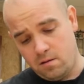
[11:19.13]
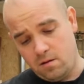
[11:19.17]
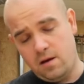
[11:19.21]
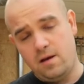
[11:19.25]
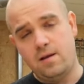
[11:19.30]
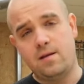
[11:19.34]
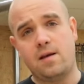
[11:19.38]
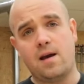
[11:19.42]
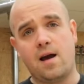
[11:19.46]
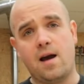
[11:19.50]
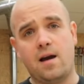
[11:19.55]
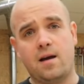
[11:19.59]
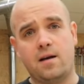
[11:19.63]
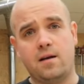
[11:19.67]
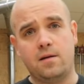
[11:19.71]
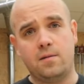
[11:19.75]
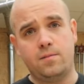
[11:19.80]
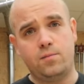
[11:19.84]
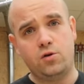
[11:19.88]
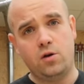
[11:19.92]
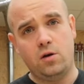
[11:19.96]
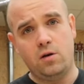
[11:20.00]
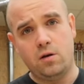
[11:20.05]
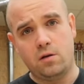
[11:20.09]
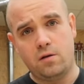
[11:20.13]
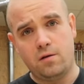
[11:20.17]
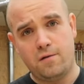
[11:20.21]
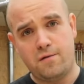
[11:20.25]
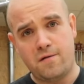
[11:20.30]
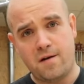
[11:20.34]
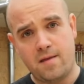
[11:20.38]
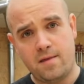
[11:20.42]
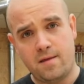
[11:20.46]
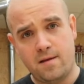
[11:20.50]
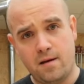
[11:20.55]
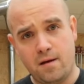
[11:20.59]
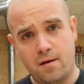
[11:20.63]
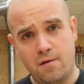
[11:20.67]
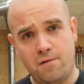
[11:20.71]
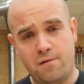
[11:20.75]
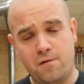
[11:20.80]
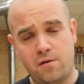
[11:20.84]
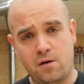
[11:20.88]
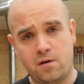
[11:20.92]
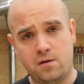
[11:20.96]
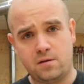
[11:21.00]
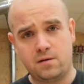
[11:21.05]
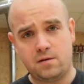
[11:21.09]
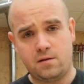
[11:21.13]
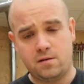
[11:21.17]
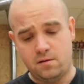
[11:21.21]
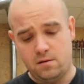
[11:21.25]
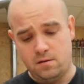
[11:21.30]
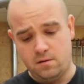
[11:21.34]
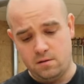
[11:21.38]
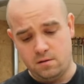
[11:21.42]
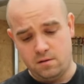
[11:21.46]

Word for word: i tak przygotowany wosk